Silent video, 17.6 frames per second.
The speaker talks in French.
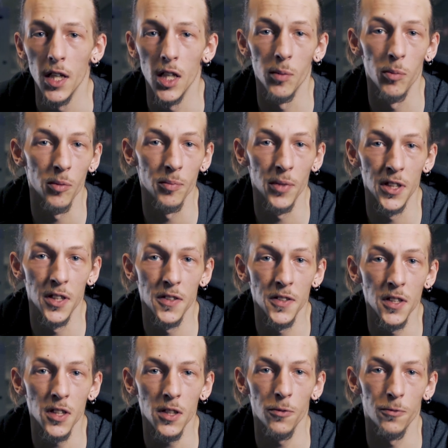et les bandes
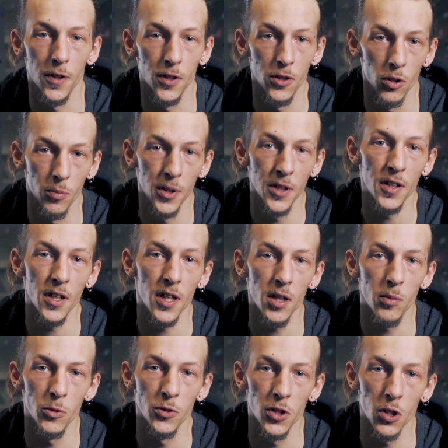magnétiques, faites de
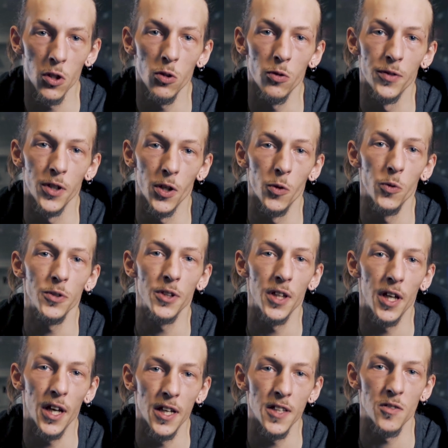métal, mesuraient environ
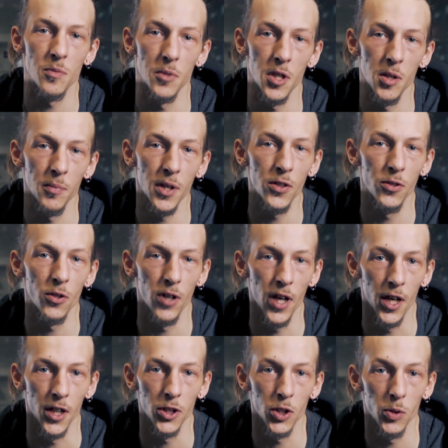13 mm de
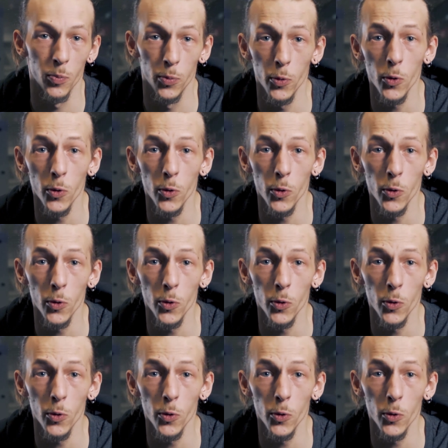large,